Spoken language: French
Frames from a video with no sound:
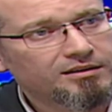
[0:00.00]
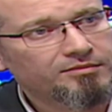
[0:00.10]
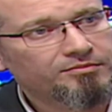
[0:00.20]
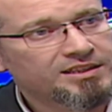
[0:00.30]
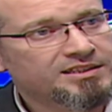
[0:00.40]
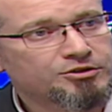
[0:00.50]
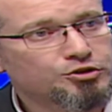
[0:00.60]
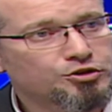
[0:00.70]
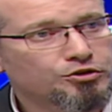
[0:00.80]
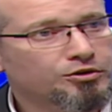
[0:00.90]
mais c'est
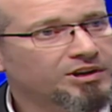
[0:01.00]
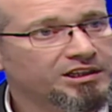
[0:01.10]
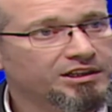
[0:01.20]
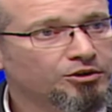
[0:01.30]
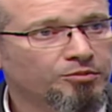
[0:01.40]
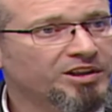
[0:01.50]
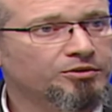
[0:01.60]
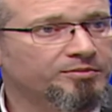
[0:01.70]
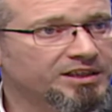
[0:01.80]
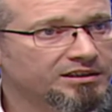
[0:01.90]
juste qu'ils ils, n'ont pas
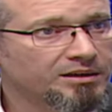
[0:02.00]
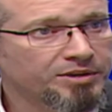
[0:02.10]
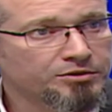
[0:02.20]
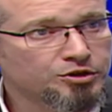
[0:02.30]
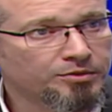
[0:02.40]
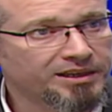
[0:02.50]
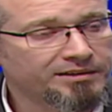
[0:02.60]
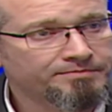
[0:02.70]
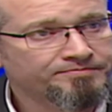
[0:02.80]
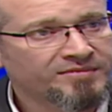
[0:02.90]
dormi, il n'y a pas eu sommeil.
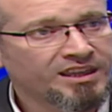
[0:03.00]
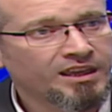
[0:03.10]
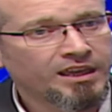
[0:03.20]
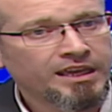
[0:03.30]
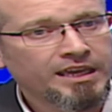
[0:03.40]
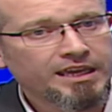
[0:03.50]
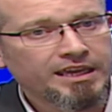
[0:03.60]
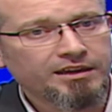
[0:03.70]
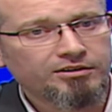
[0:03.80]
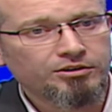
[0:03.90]

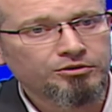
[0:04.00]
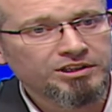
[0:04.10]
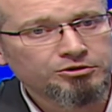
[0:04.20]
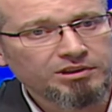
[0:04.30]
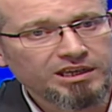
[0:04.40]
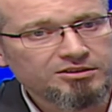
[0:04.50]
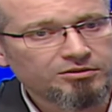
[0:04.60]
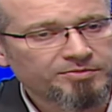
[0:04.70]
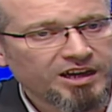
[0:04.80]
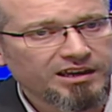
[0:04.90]
Et euh, une étude
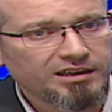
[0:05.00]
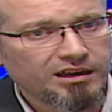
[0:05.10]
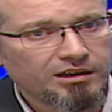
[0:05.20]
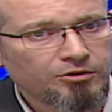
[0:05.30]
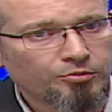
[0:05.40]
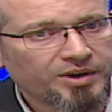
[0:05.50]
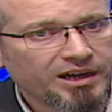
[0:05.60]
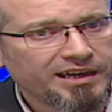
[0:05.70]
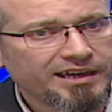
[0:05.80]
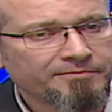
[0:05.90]
récente, pareil, a
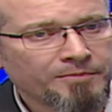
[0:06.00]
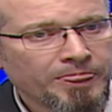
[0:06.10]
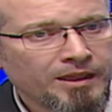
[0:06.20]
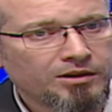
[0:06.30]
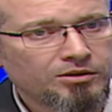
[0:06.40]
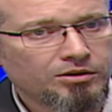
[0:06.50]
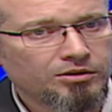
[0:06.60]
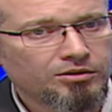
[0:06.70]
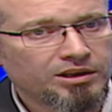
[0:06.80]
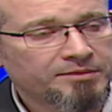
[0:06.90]
comparé
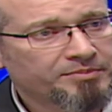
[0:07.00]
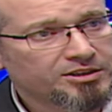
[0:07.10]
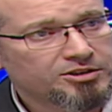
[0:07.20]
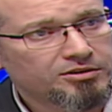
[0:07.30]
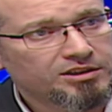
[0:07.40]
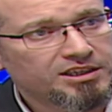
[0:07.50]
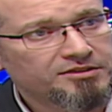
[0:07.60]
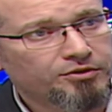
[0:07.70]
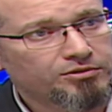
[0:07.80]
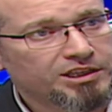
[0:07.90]
euh, les personnes qui
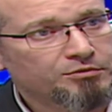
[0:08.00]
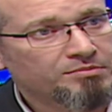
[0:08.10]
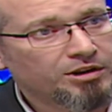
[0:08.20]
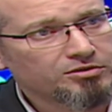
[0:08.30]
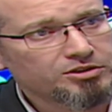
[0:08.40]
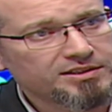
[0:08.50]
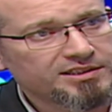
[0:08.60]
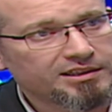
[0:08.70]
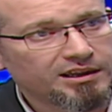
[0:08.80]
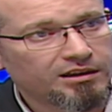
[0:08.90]
font des nuits blanches,
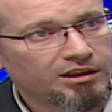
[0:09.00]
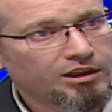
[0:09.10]
c'est-à-dire